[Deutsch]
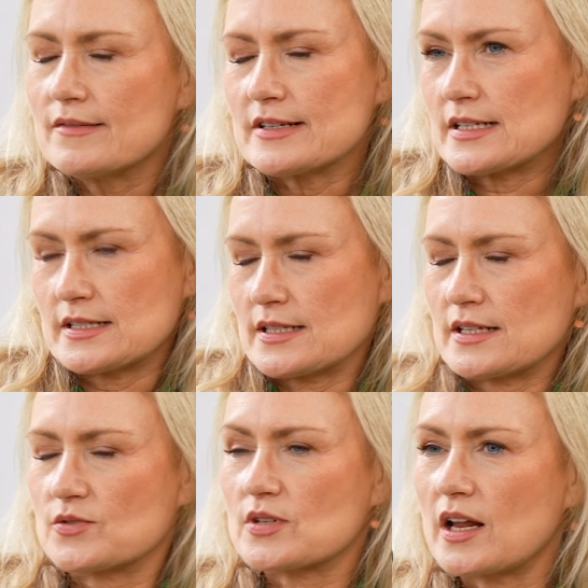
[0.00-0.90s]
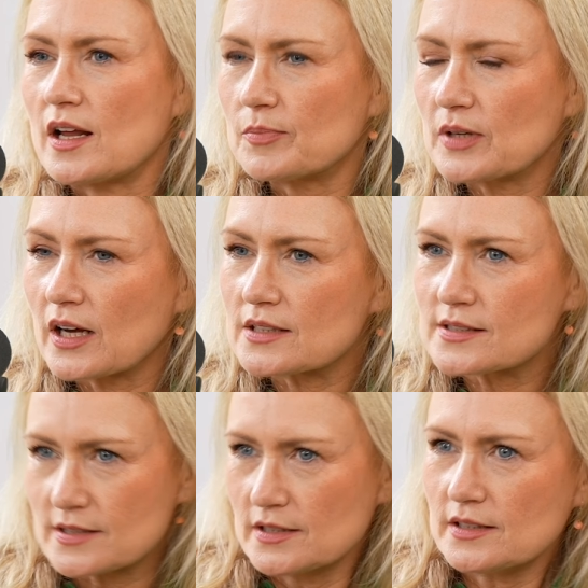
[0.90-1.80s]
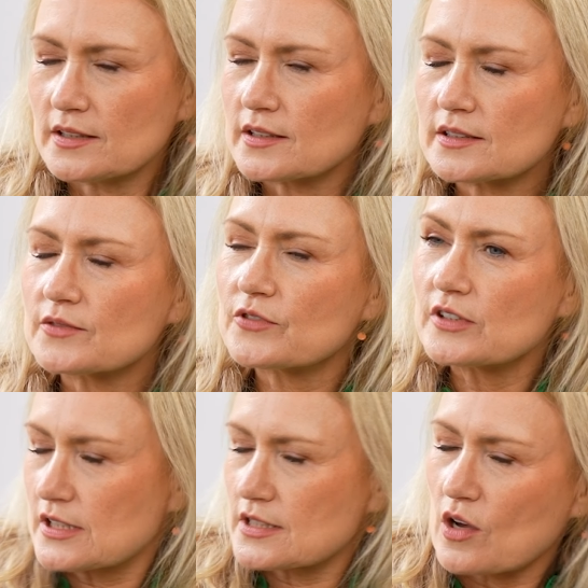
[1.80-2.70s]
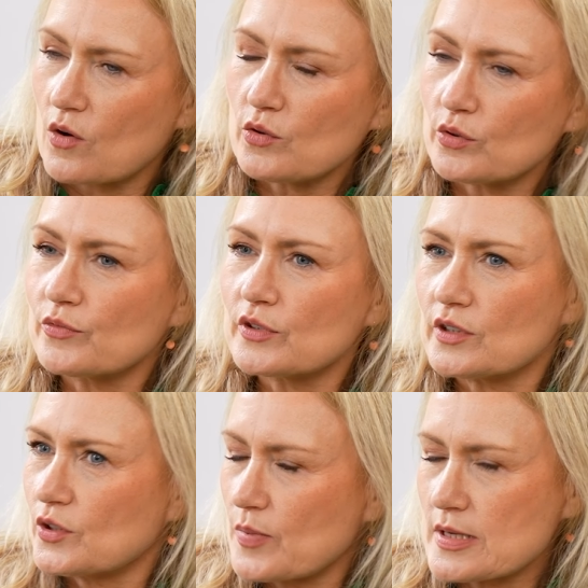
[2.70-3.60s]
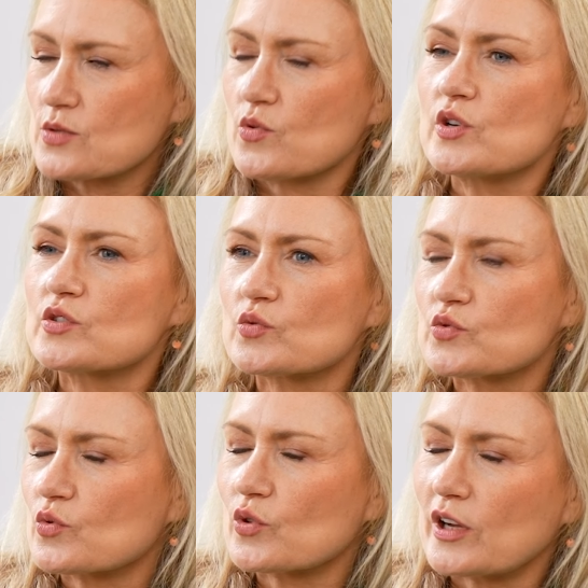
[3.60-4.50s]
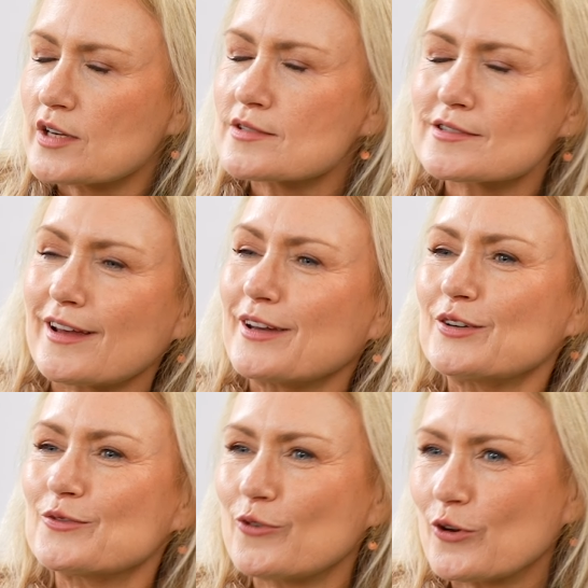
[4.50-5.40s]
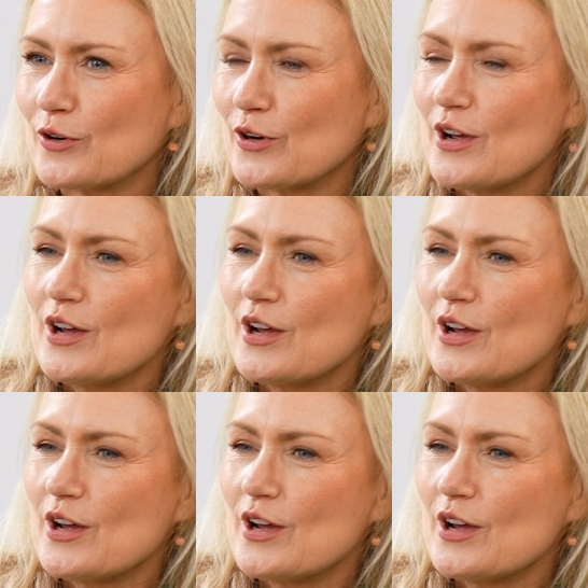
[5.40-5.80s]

wenn ich das halt total abgeranzt hingehe, dann finde ich das auch irgendwie, ich persönlich, so, so ein kleines Zeichen von